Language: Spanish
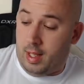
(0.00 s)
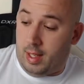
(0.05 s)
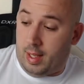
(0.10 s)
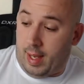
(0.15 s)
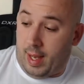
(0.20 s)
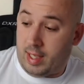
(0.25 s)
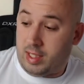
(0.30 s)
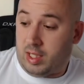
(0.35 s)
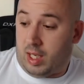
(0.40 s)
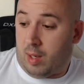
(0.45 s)

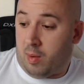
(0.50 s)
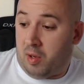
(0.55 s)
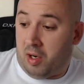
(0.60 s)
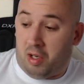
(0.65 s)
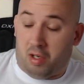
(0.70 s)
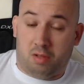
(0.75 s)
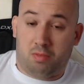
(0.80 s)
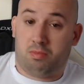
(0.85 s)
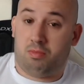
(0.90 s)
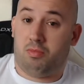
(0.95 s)
Así que
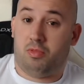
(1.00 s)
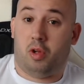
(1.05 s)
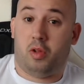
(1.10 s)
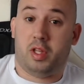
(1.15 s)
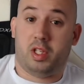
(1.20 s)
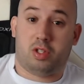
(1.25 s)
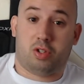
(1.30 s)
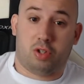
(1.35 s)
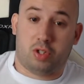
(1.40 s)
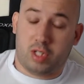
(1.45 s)
bueno, lo
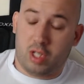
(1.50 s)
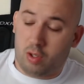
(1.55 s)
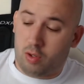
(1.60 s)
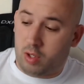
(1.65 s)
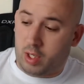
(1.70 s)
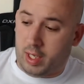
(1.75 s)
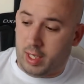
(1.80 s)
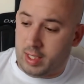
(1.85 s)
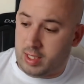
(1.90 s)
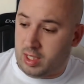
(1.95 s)
dicho, es
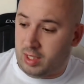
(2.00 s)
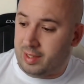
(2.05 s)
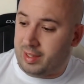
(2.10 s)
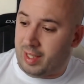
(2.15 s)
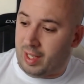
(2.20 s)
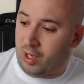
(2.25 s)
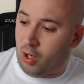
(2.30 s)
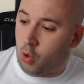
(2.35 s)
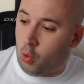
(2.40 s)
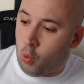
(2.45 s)
algo que si
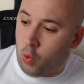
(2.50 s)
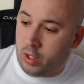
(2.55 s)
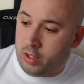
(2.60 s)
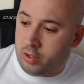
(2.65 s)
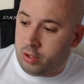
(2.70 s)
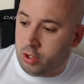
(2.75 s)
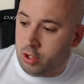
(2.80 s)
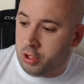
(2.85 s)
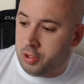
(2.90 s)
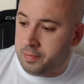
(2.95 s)
te lo
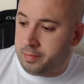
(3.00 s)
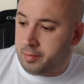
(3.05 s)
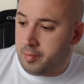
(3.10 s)
cuento,